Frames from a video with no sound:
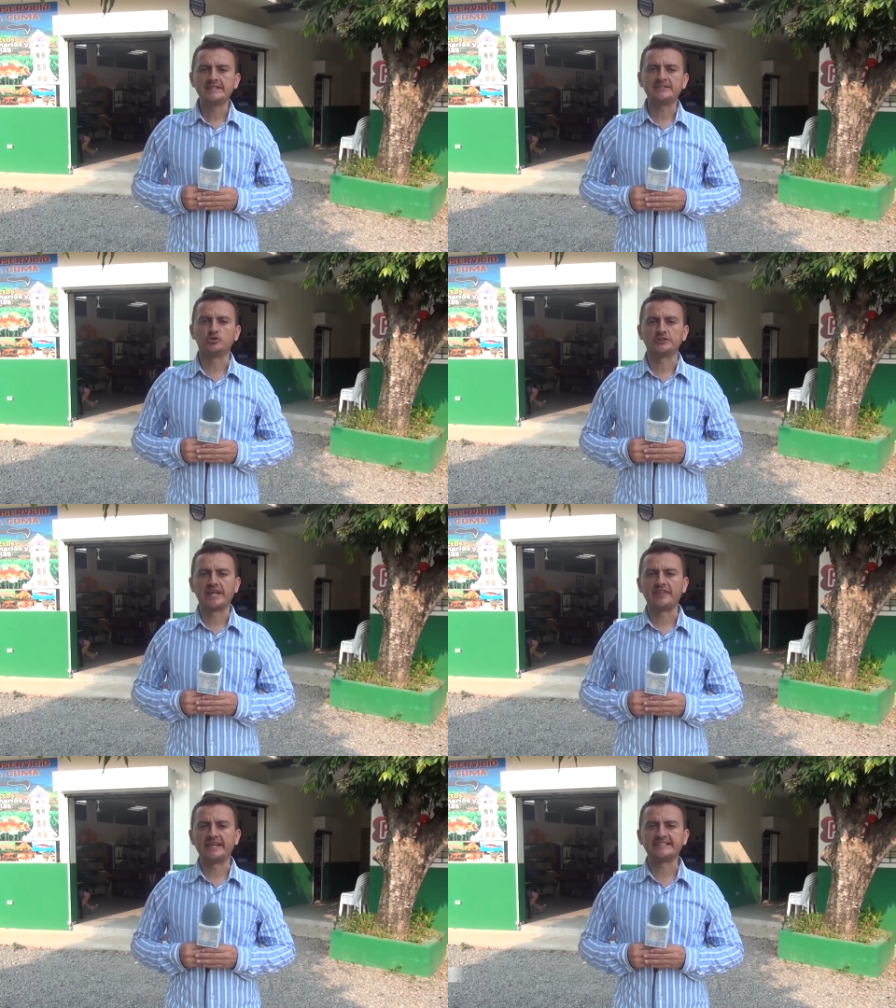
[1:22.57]
Si
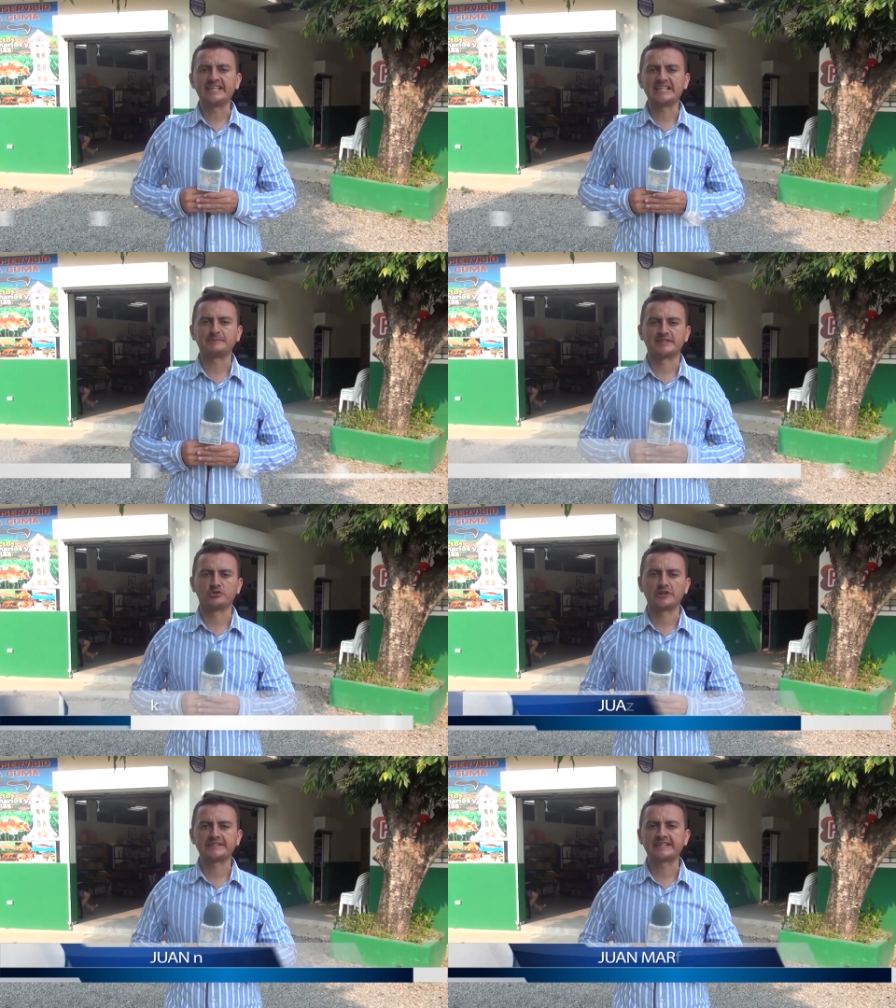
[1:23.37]
usted es de las
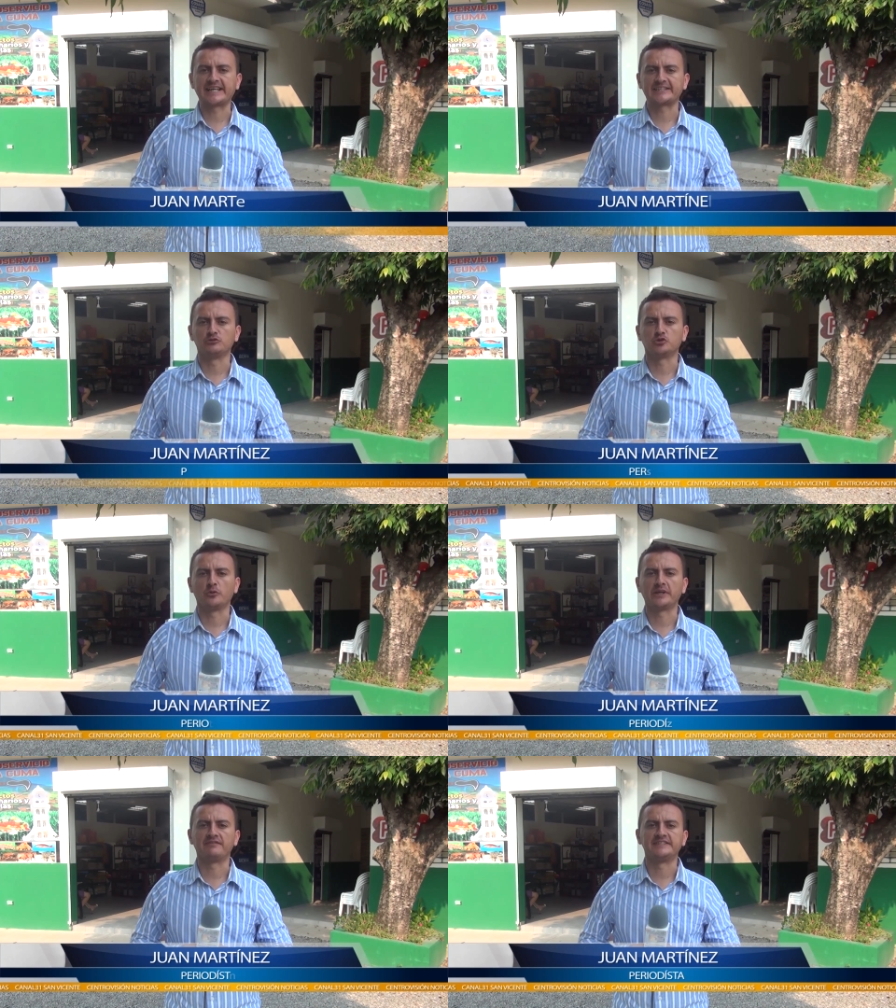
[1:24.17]
personas que resultó
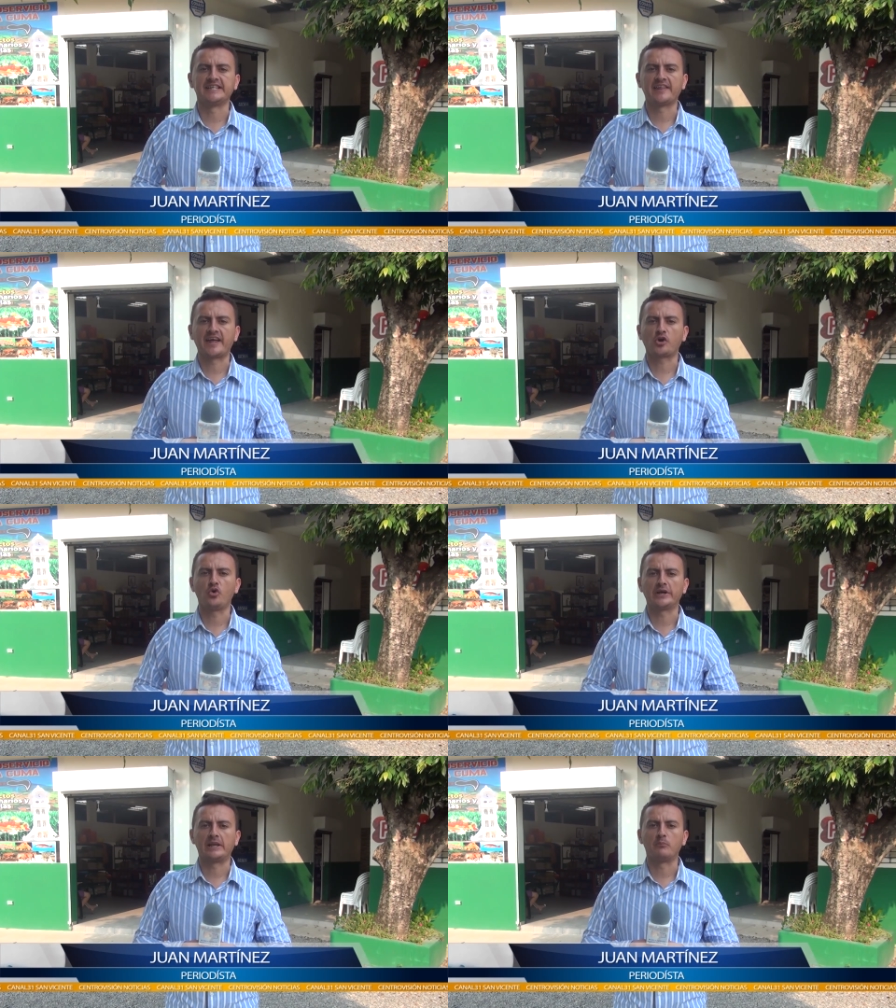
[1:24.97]
beneficiada
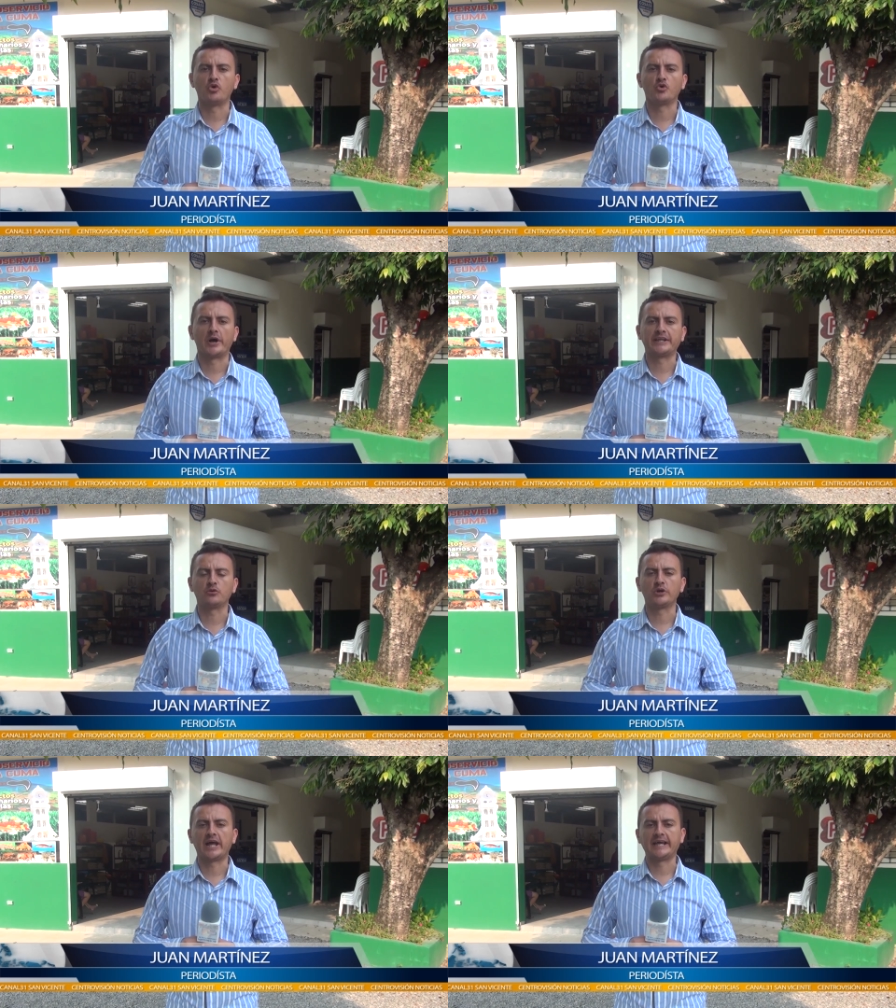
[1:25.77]
con el bono
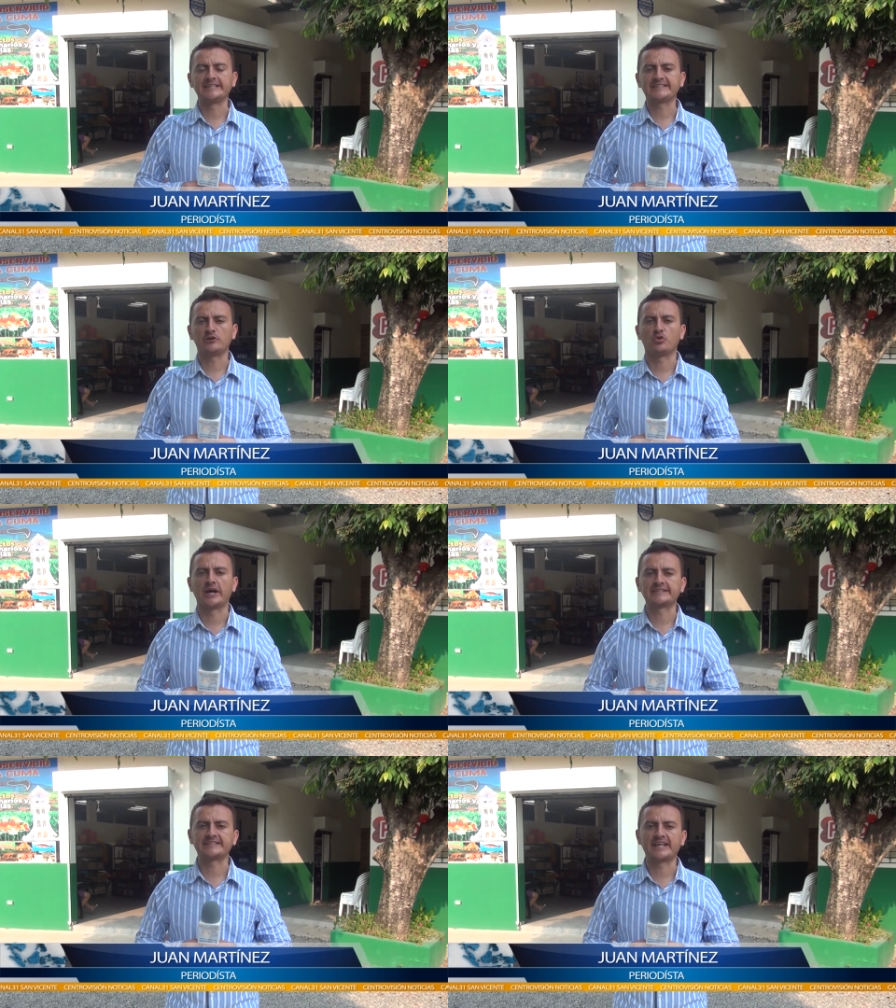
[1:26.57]
agrícola, este
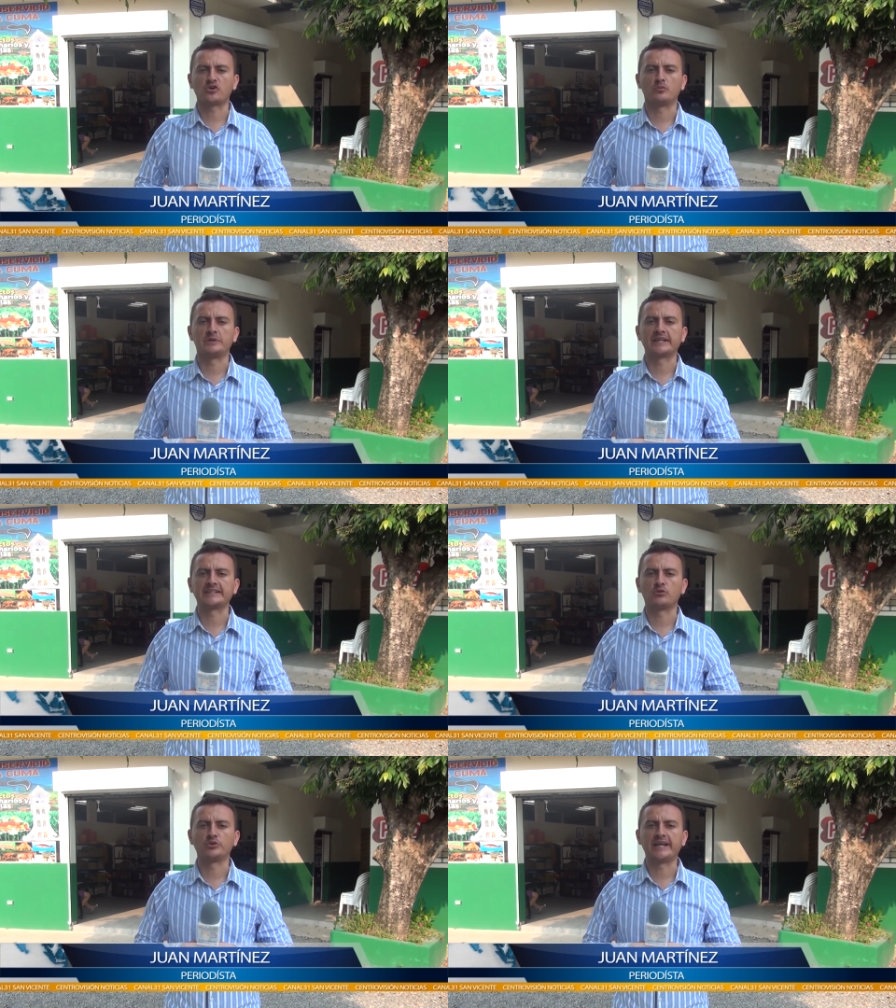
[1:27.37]
lugar se convierte
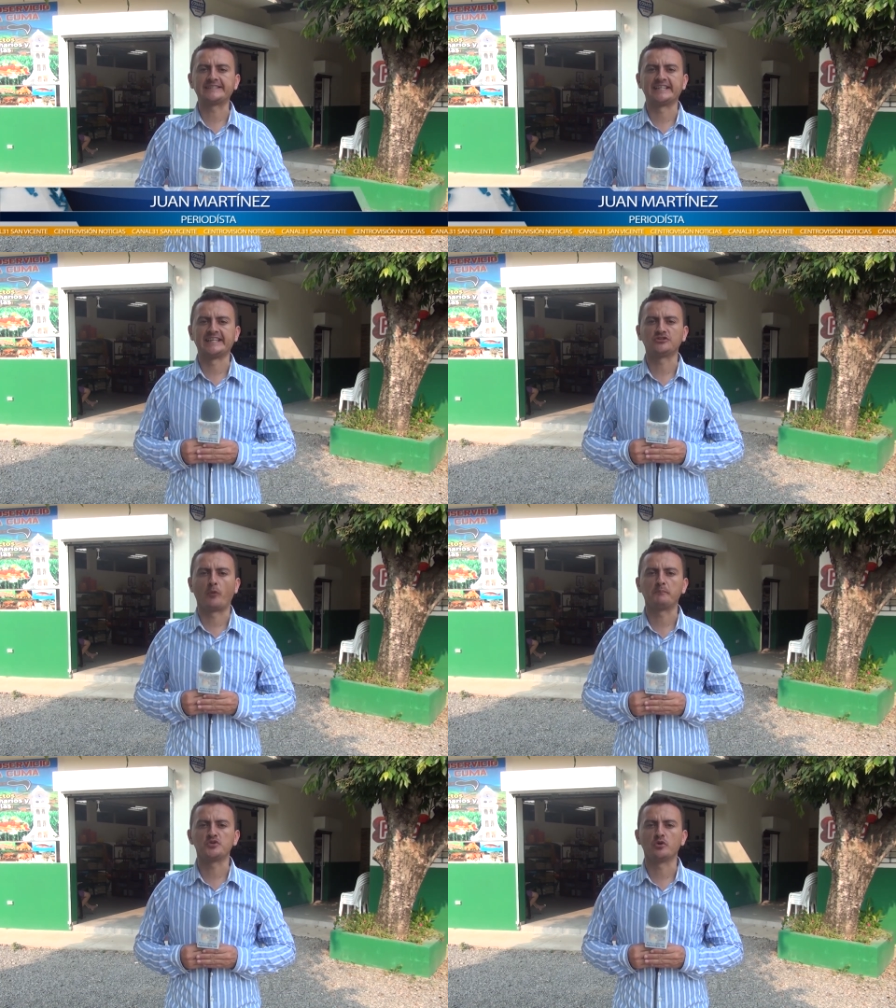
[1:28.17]
en una excelente
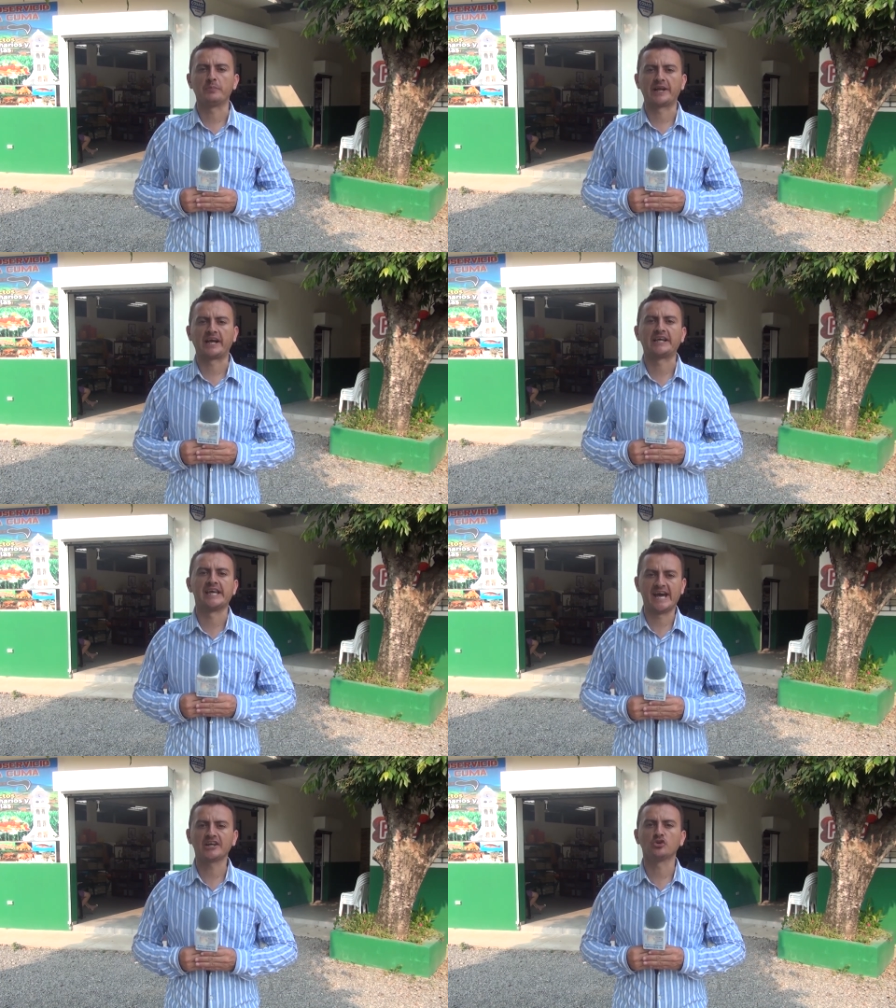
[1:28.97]
opción para
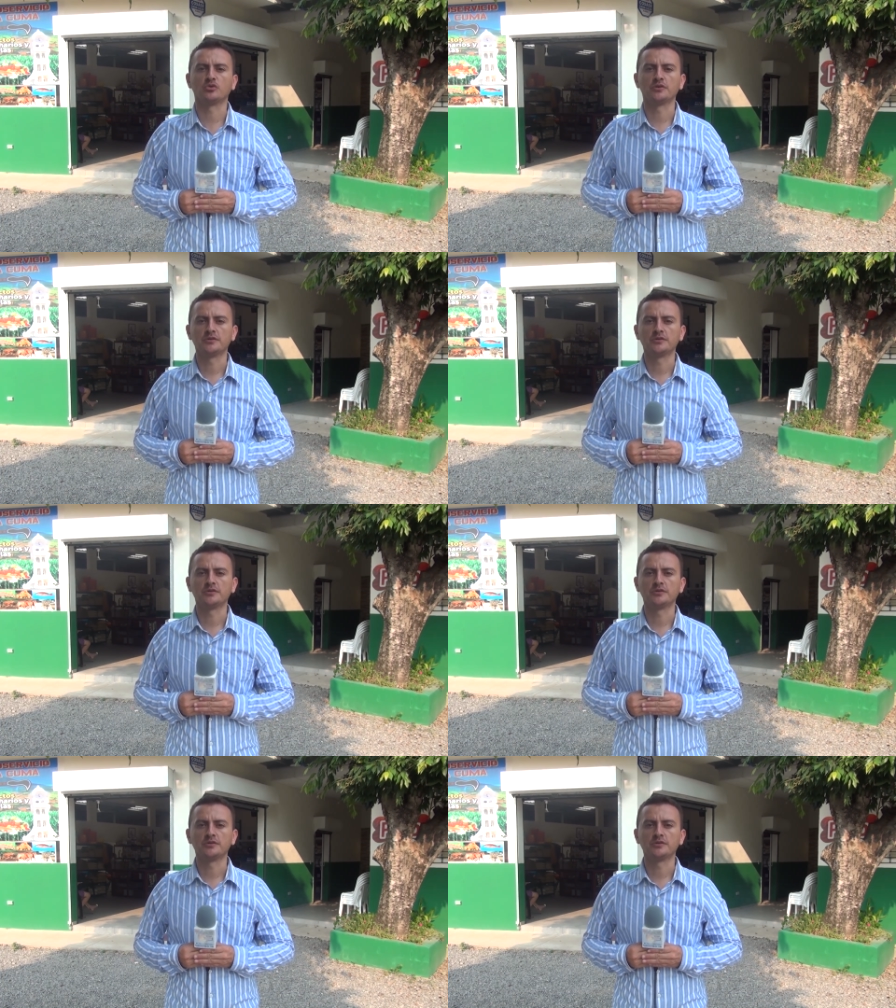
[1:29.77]
canjearlo.